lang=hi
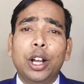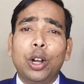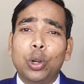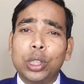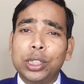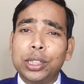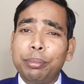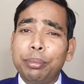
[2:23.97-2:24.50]
और
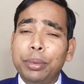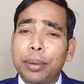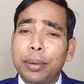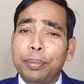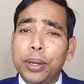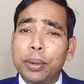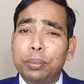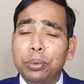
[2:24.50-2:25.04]
जब मैं
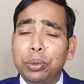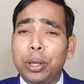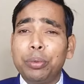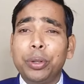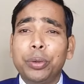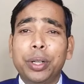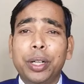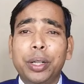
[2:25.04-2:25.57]
अपना पूरा
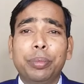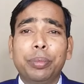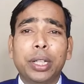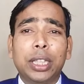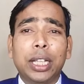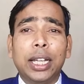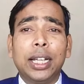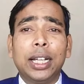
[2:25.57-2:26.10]
विवरण
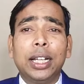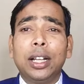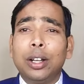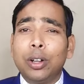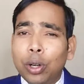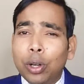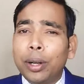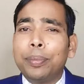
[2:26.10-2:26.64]
बताया
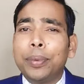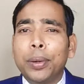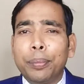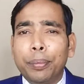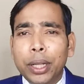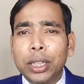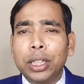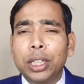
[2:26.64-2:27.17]
और अपना
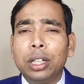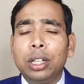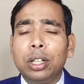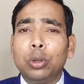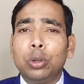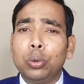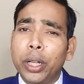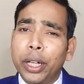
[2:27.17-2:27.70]
बंद
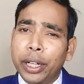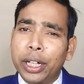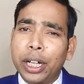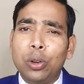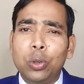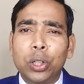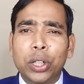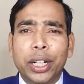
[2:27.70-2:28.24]
हुए
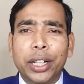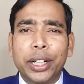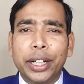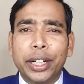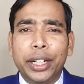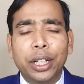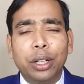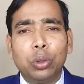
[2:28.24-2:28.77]
अकाउंट का
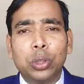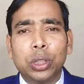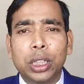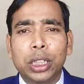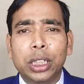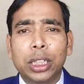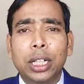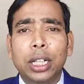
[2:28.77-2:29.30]
डिटेल उसे
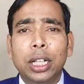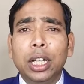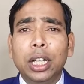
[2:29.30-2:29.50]
दिया